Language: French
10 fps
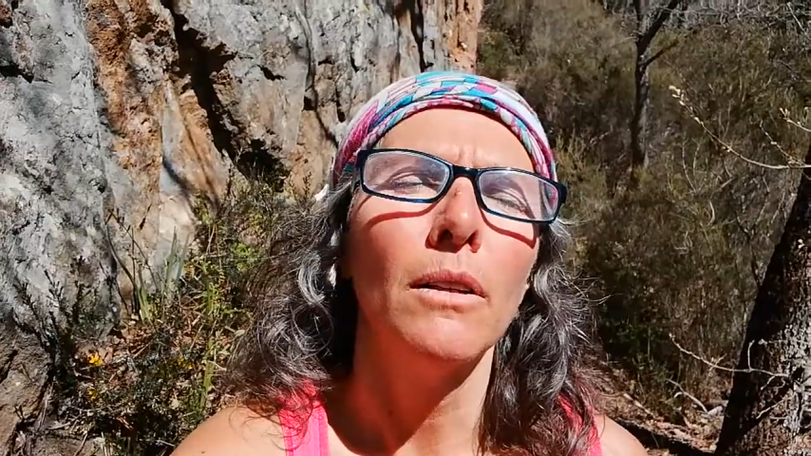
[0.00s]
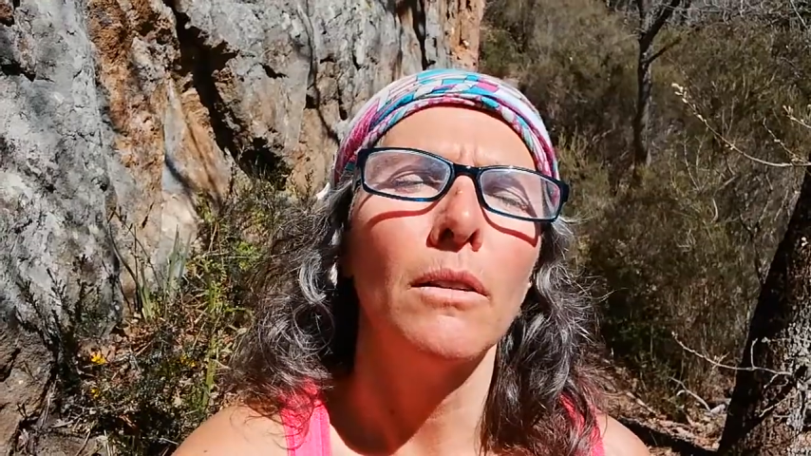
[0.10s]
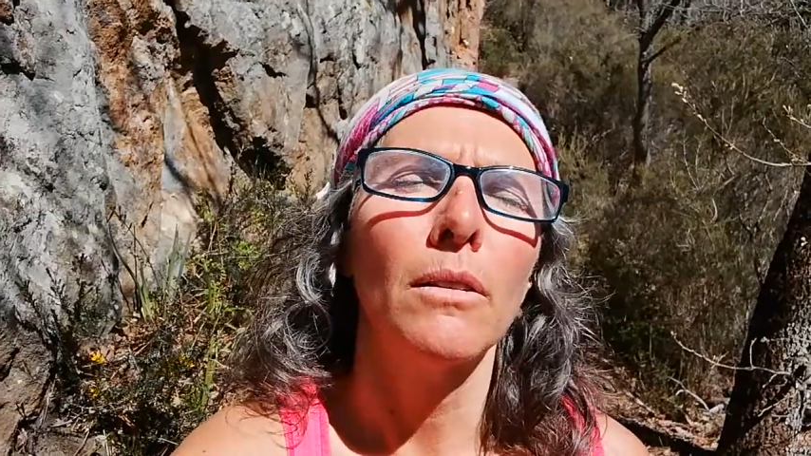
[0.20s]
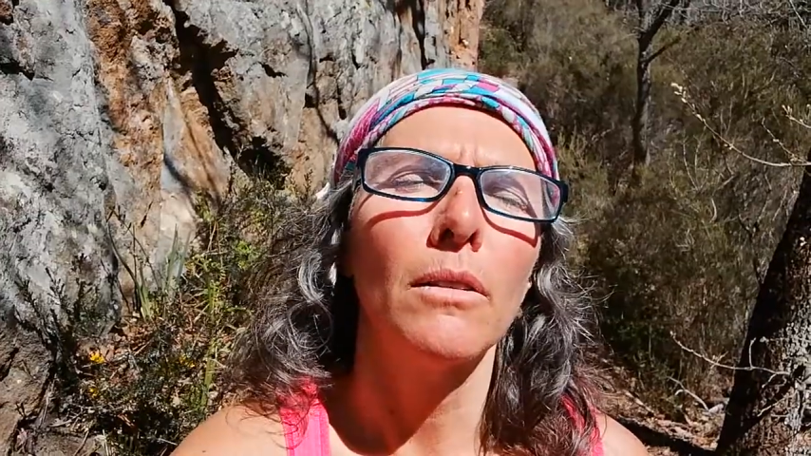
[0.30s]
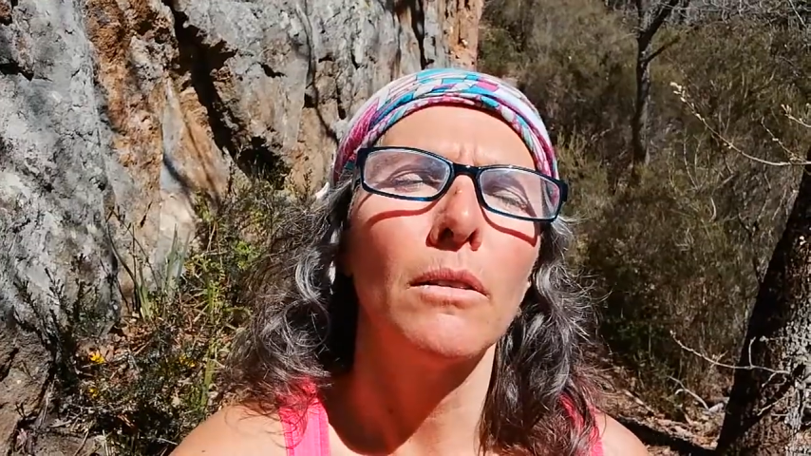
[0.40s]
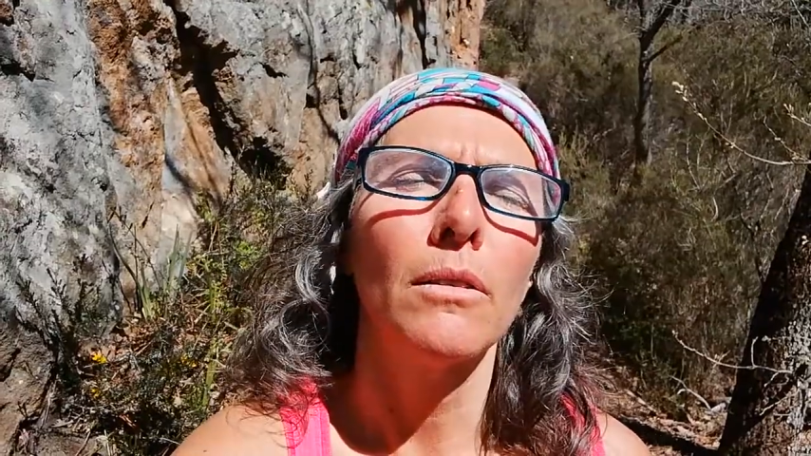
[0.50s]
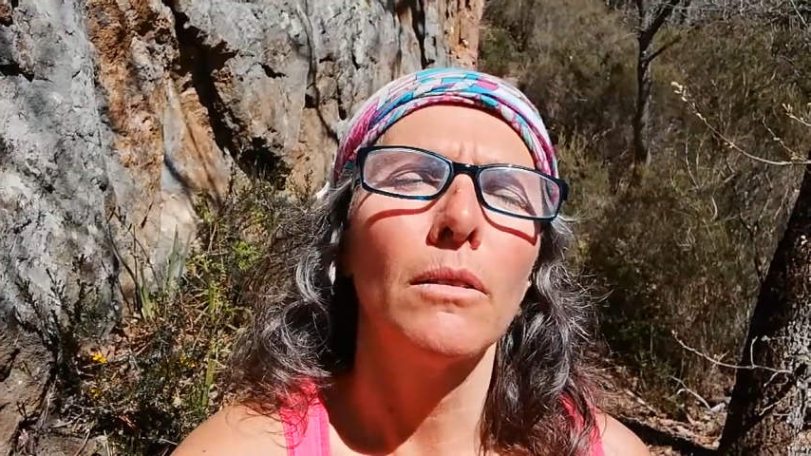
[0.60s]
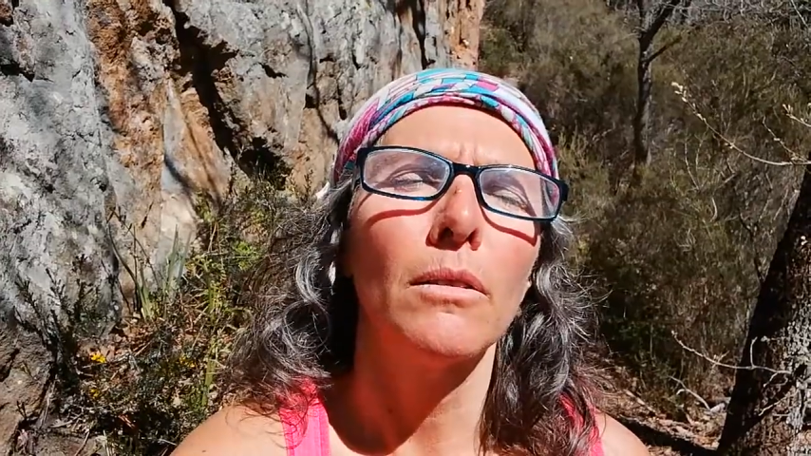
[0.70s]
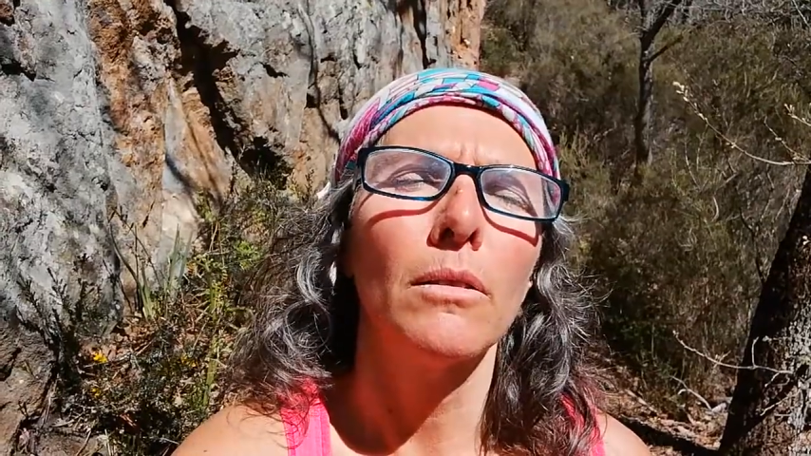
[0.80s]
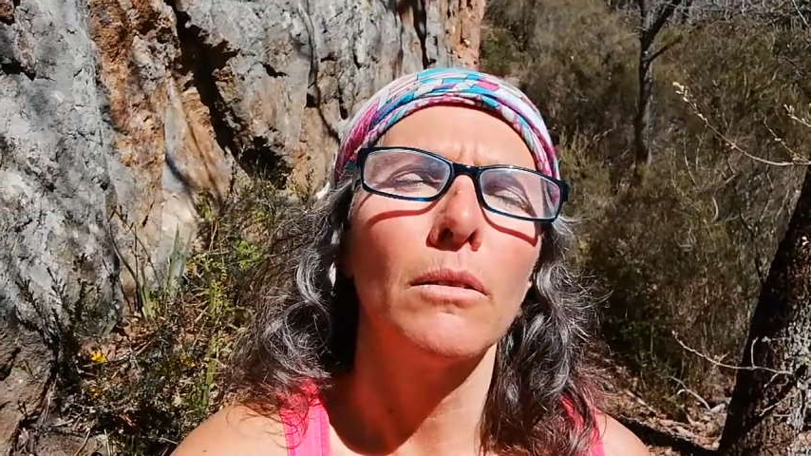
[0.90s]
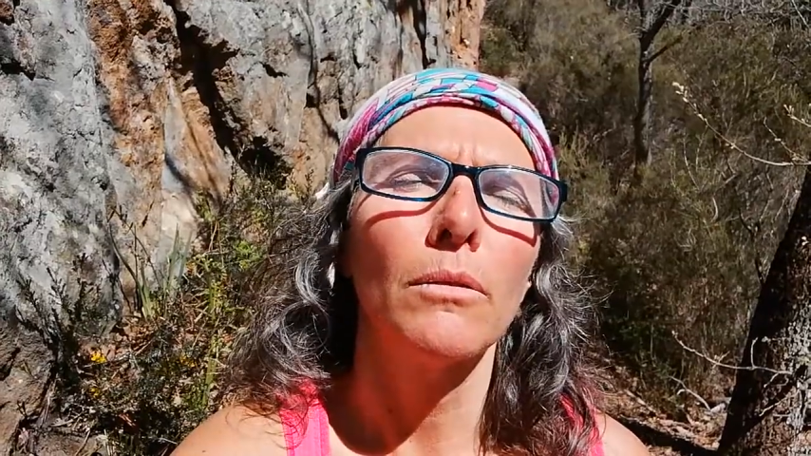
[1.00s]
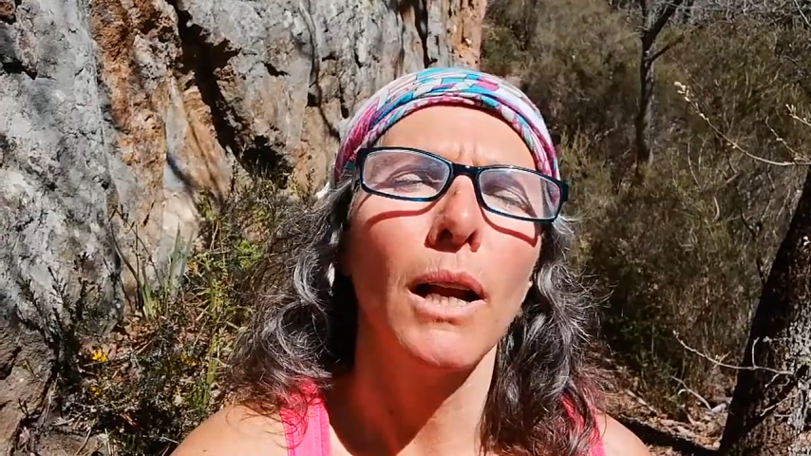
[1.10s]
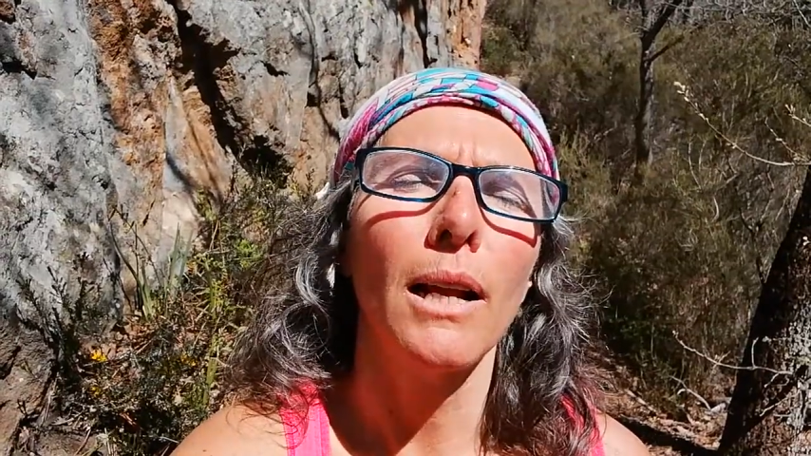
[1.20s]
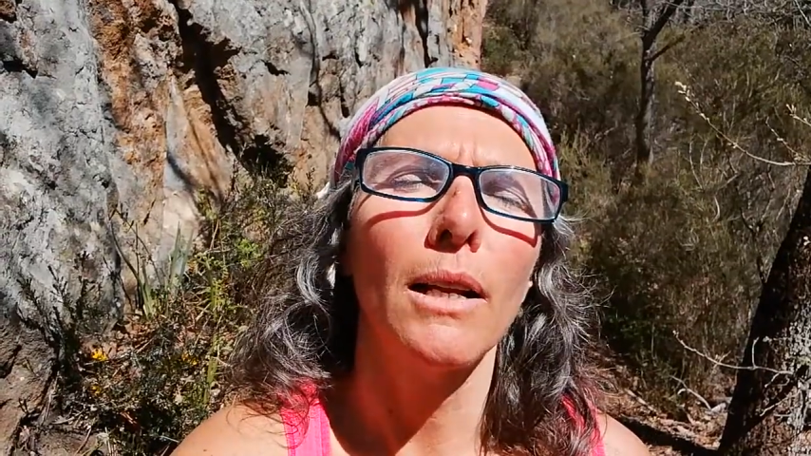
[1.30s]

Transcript: euh, voilà